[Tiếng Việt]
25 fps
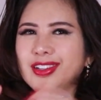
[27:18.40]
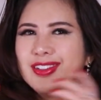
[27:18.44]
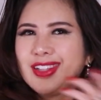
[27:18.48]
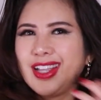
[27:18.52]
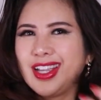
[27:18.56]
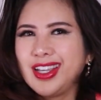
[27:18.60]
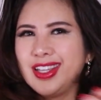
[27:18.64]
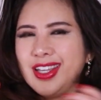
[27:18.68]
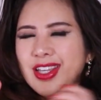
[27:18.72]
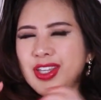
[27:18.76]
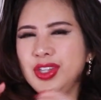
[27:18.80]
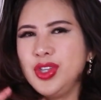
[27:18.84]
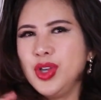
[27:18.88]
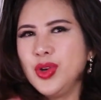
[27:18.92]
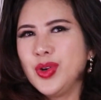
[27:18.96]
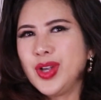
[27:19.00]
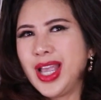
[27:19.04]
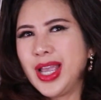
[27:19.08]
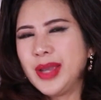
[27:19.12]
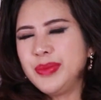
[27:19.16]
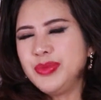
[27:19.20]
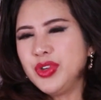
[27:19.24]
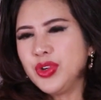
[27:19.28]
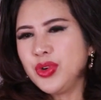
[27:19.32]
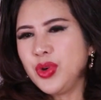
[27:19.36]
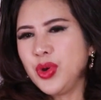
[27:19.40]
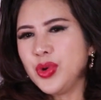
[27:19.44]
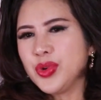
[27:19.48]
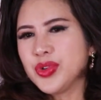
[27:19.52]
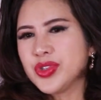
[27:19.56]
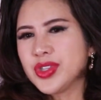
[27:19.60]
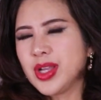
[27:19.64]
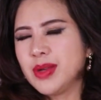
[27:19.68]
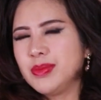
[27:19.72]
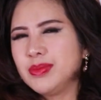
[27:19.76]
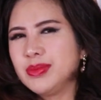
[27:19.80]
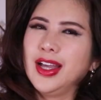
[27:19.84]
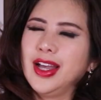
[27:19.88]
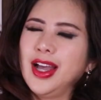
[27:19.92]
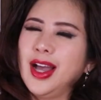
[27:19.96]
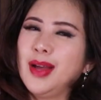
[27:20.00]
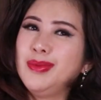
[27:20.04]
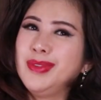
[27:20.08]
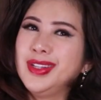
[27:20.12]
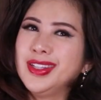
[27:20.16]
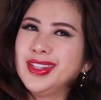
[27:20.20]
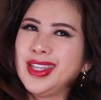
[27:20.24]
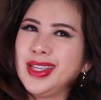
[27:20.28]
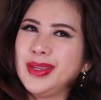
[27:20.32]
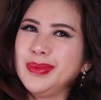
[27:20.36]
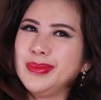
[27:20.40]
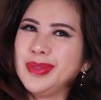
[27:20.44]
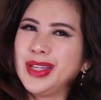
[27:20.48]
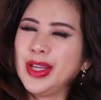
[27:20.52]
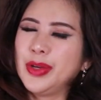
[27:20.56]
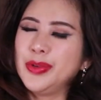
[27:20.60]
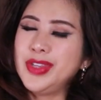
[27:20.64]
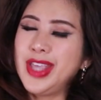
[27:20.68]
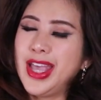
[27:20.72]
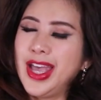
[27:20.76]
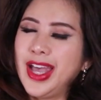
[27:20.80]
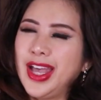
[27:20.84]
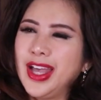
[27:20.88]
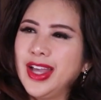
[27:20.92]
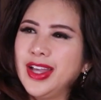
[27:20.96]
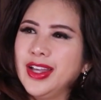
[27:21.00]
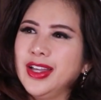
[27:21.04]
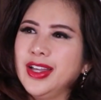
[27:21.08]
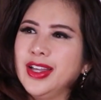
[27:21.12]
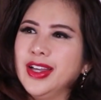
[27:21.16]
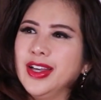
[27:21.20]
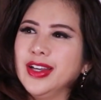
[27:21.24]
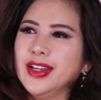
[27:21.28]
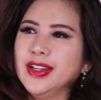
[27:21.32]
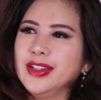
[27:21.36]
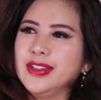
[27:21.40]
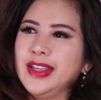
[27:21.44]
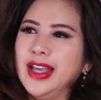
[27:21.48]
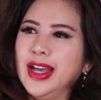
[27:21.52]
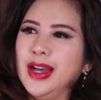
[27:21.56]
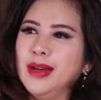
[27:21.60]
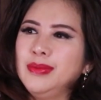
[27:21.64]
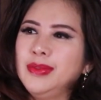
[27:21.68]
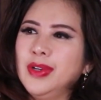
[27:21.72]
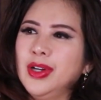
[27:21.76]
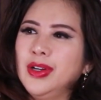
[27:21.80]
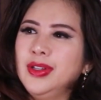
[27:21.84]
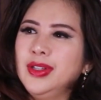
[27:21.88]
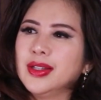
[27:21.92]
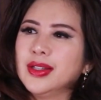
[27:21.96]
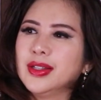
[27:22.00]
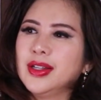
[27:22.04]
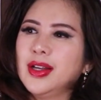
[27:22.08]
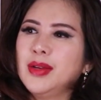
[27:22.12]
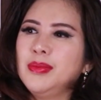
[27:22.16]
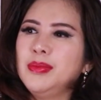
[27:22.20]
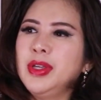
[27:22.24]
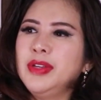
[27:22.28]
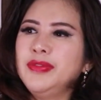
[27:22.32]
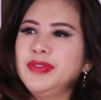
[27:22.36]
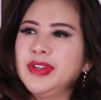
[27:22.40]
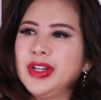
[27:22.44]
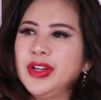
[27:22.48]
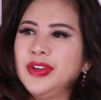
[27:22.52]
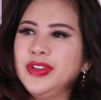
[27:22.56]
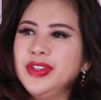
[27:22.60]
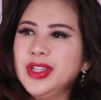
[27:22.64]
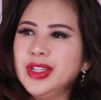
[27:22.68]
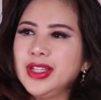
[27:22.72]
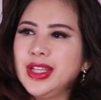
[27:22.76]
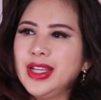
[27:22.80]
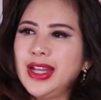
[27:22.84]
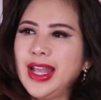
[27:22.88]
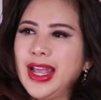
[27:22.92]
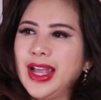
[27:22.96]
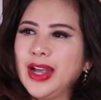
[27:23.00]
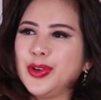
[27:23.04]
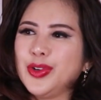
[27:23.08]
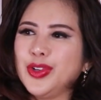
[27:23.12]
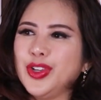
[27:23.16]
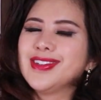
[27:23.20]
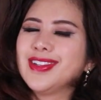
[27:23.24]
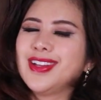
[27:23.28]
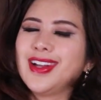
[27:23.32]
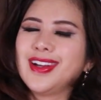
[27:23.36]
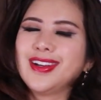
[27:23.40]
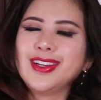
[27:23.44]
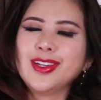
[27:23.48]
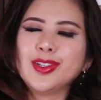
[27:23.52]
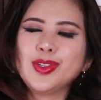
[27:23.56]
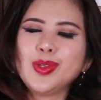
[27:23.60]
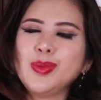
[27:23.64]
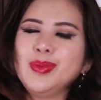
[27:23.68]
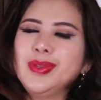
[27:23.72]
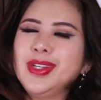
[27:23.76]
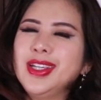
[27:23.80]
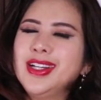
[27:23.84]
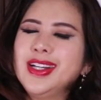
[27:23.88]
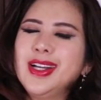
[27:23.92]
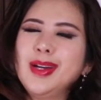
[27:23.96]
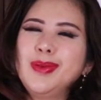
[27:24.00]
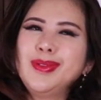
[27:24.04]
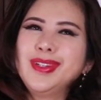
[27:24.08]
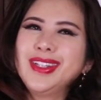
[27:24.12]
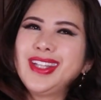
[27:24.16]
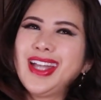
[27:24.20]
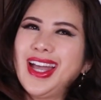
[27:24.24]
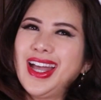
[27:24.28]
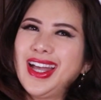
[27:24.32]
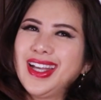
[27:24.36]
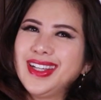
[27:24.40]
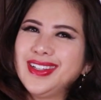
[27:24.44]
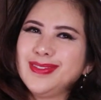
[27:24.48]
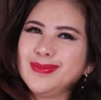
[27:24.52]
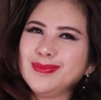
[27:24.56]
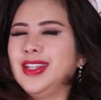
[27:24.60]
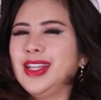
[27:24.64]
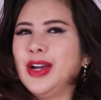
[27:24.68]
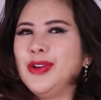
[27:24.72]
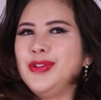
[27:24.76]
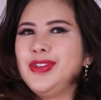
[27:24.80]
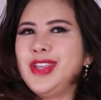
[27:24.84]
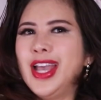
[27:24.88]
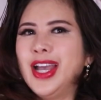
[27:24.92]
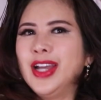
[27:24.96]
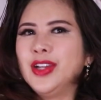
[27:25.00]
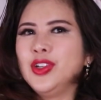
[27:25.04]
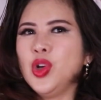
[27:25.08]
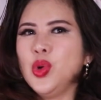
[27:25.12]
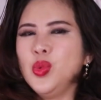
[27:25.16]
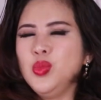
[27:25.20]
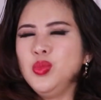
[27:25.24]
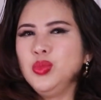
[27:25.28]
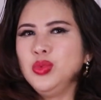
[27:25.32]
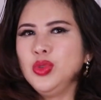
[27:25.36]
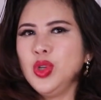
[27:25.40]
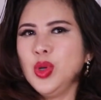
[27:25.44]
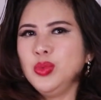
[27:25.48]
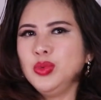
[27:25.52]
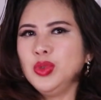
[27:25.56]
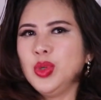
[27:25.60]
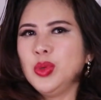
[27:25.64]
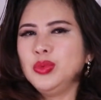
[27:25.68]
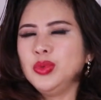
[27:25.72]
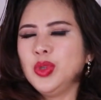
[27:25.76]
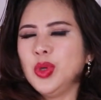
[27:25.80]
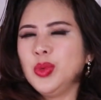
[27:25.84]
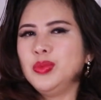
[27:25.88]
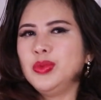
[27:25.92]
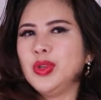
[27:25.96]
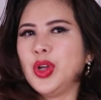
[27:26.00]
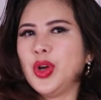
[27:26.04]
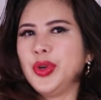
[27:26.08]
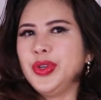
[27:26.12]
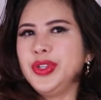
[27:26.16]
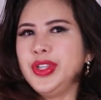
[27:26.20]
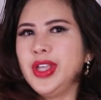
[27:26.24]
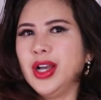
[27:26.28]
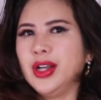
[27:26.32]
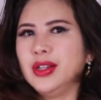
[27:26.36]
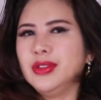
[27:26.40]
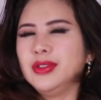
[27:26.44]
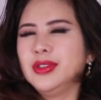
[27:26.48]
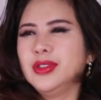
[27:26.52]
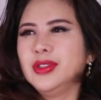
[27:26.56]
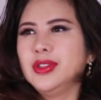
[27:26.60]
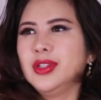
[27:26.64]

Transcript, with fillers: Thầy y vô khám cho cô xong, ông đi tìm lão gia dạ ông nói không biết phải nói như thế nào sự thật là Tùng liên không có thai lão gia đùng đùng đùng đùng nổi giận